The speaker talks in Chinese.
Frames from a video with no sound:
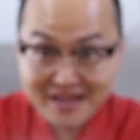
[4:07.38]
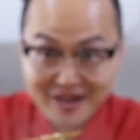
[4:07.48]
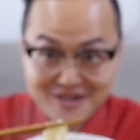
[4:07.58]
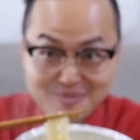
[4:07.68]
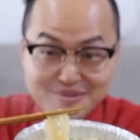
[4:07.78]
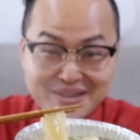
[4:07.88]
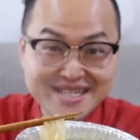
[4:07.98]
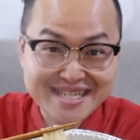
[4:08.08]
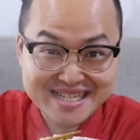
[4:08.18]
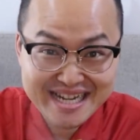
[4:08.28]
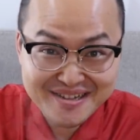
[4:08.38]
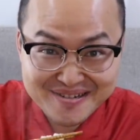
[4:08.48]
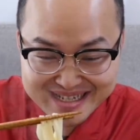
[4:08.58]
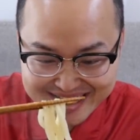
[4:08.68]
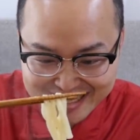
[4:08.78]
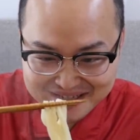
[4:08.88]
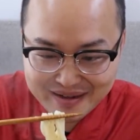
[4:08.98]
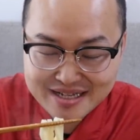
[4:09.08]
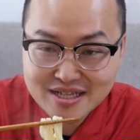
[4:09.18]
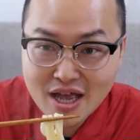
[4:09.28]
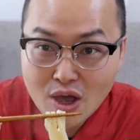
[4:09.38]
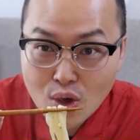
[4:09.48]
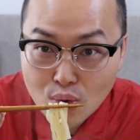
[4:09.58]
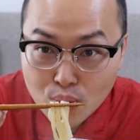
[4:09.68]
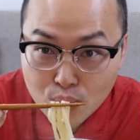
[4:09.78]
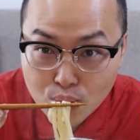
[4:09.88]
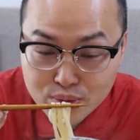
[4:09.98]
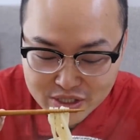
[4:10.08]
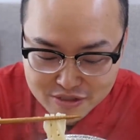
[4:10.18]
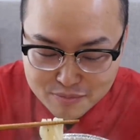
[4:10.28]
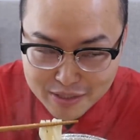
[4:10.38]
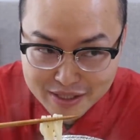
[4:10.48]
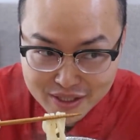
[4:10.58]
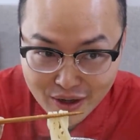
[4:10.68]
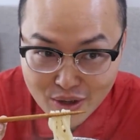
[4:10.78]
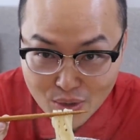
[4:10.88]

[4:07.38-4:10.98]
好，那我们就来吃吃看喽。以他他基吗？小心不要烫到。